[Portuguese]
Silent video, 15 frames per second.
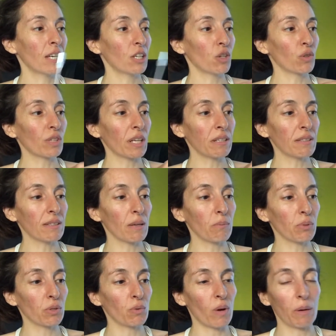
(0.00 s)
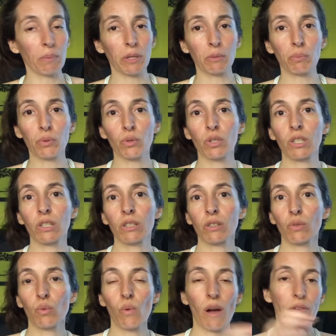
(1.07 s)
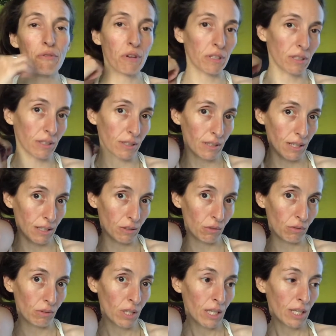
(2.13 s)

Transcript: Eu tenho sempre no iPad porque o iPhone que tenho